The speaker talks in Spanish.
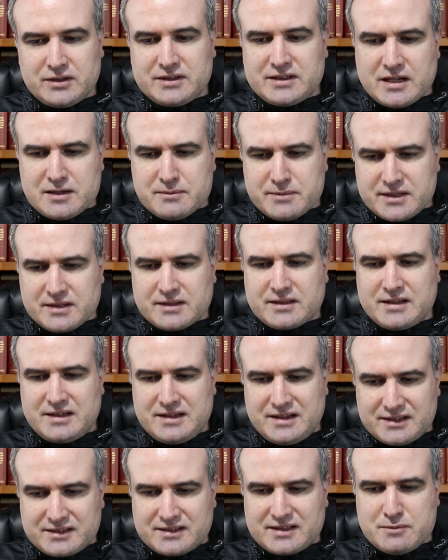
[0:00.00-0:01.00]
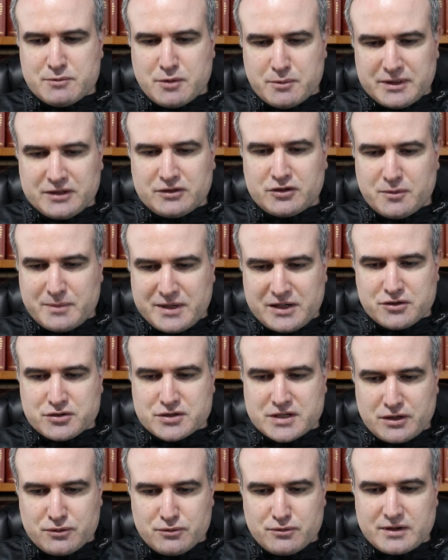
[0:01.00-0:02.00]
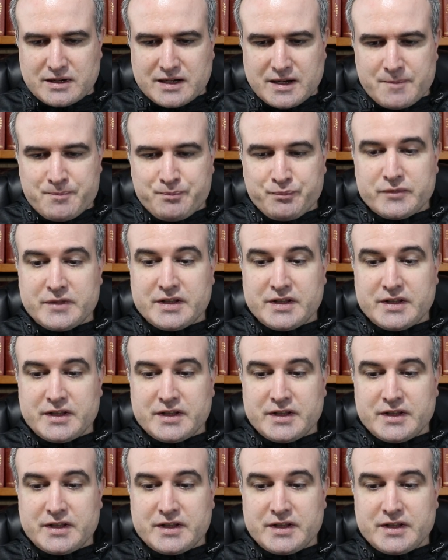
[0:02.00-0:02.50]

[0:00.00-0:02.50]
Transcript: y tal vez en este momento menos que nunca